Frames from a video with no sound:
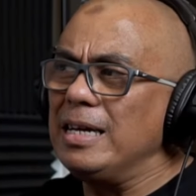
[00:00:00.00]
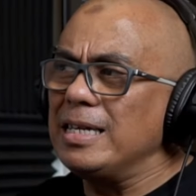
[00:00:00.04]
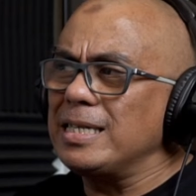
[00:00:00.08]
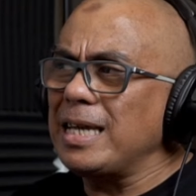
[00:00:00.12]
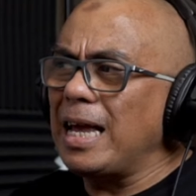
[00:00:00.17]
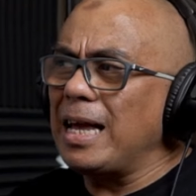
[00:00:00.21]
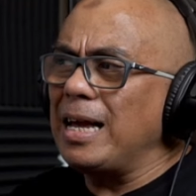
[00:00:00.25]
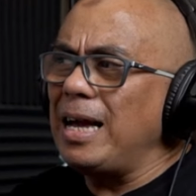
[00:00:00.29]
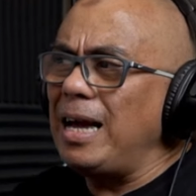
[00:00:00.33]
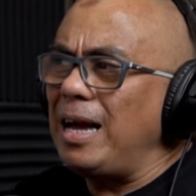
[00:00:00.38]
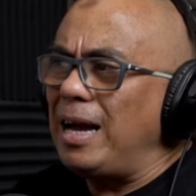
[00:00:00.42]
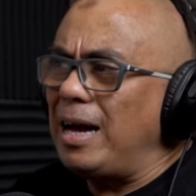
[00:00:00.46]

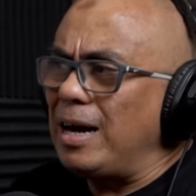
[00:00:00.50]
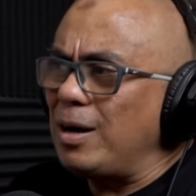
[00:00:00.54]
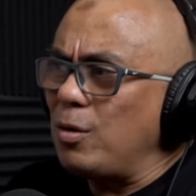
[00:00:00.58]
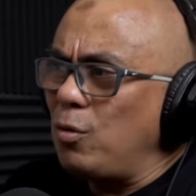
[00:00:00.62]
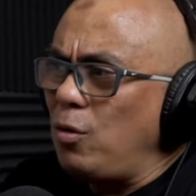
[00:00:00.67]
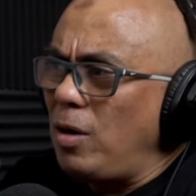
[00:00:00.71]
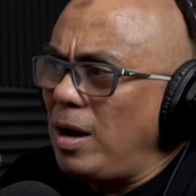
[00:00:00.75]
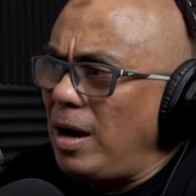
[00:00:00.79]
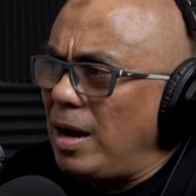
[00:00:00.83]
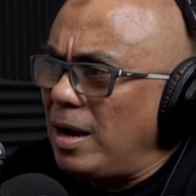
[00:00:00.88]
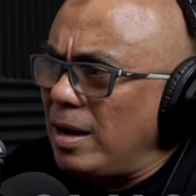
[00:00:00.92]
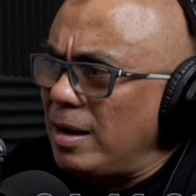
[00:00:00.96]
sehingga
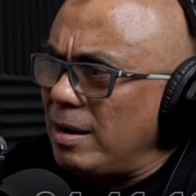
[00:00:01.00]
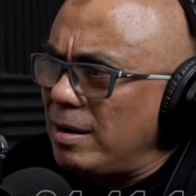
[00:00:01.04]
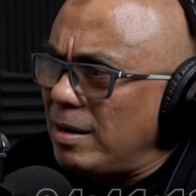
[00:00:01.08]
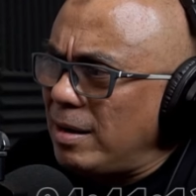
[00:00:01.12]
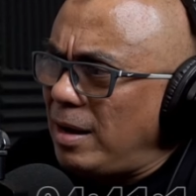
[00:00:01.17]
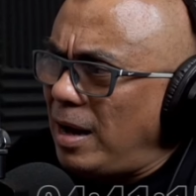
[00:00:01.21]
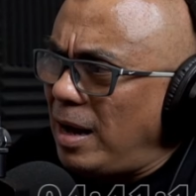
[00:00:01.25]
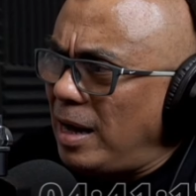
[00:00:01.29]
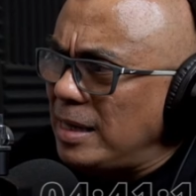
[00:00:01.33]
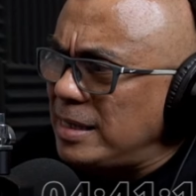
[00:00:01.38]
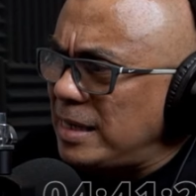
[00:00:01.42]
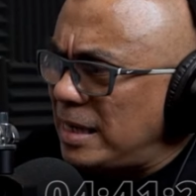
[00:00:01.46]
gue
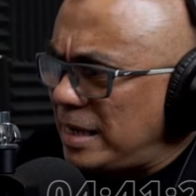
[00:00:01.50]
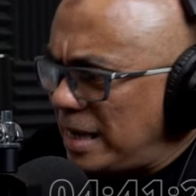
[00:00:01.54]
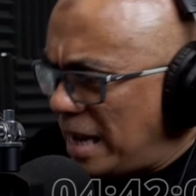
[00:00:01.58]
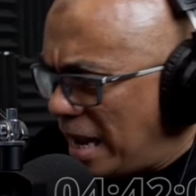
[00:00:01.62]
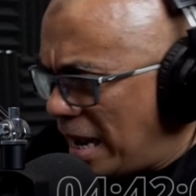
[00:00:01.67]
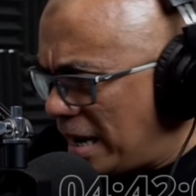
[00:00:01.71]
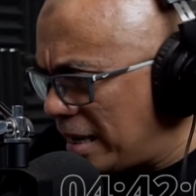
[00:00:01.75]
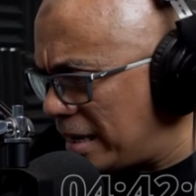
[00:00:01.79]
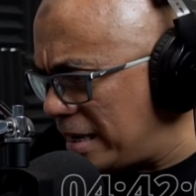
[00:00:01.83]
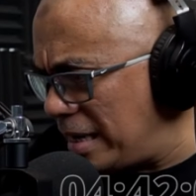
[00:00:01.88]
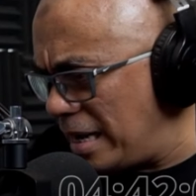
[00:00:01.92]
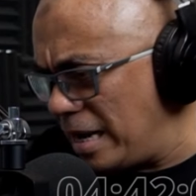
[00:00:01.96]
jadi
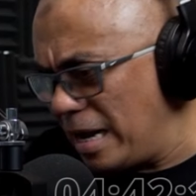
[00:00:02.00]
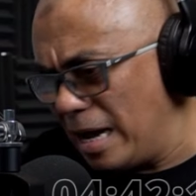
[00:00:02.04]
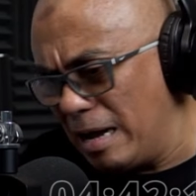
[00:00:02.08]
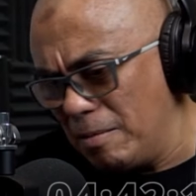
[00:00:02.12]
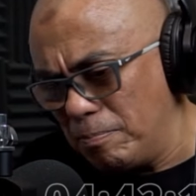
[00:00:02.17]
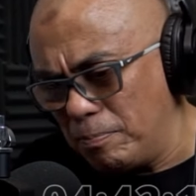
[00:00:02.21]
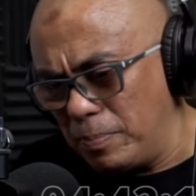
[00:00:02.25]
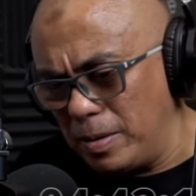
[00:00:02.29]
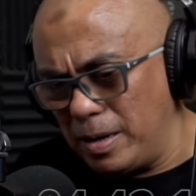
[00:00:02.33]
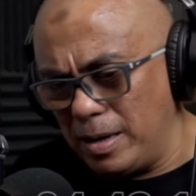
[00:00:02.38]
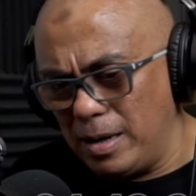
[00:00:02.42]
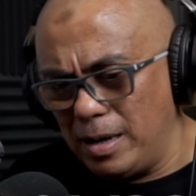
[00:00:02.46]
agak
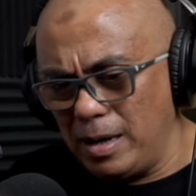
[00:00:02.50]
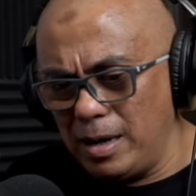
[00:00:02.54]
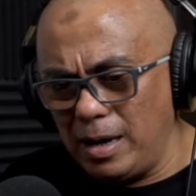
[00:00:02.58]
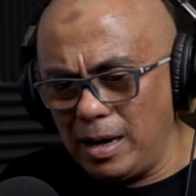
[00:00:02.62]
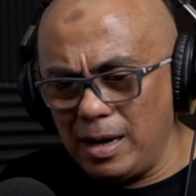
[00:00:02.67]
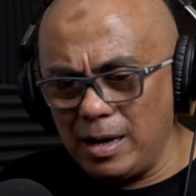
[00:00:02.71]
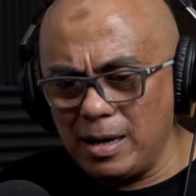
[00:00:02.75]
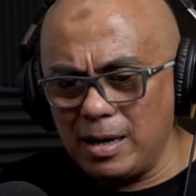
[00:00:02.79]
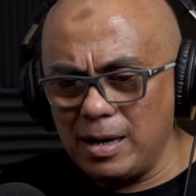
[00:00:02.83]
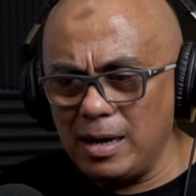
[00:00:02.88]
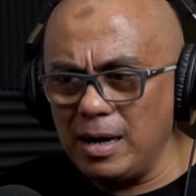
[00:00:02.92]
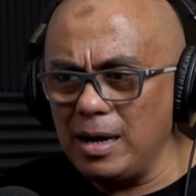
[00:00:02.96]
apa,
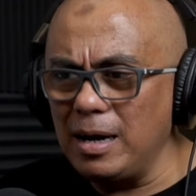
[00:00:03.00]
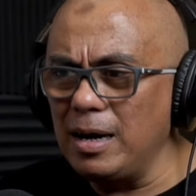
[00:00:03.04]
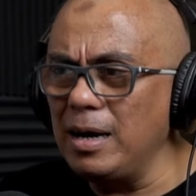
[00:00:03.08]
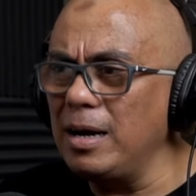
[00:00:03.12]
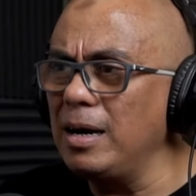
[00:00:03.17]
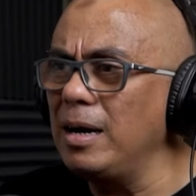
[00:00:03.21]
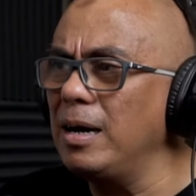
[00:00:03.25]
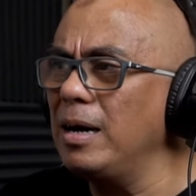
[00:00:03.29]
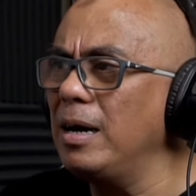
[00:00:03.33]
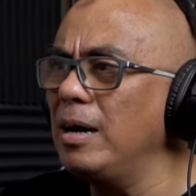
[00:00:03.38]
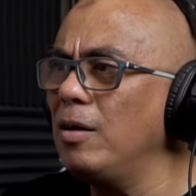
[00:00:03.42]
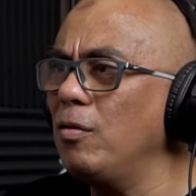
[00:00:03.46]

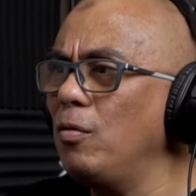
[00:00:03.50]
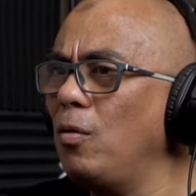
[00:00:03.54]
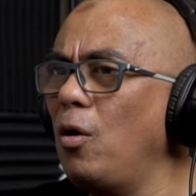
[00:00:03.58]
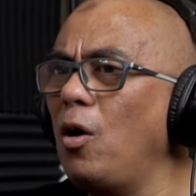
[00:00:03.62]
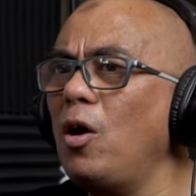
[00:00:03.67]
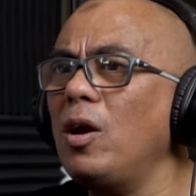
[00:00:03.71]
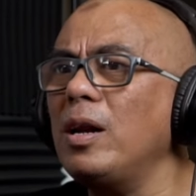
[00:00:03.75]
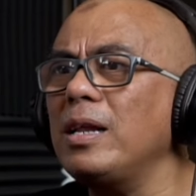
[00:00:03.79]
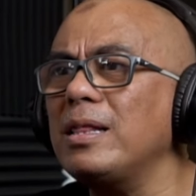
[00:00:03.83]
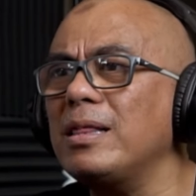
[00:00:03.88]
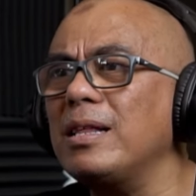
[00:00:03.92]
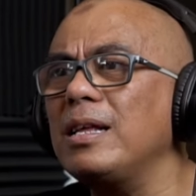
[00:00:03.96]
agak
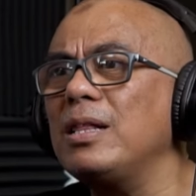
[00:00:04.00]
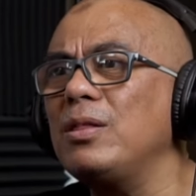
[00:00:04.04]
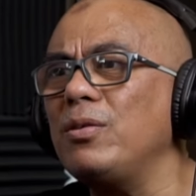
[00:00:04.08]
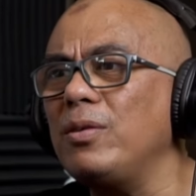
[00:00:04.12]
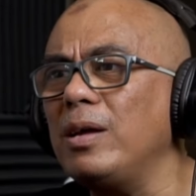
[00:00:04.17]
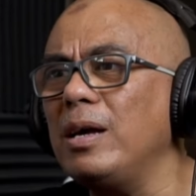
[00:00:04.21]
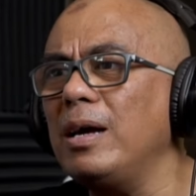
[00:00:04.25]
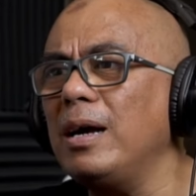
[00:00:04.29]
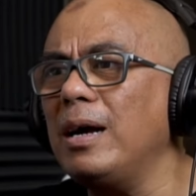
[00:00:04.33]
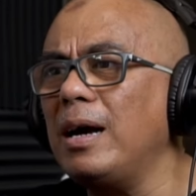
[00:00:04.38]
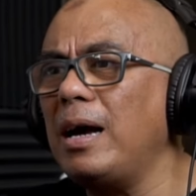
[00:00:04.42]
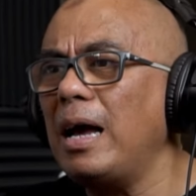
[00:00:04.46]
worried
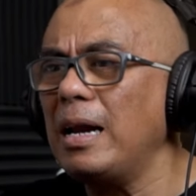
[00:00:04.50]
gitu ya.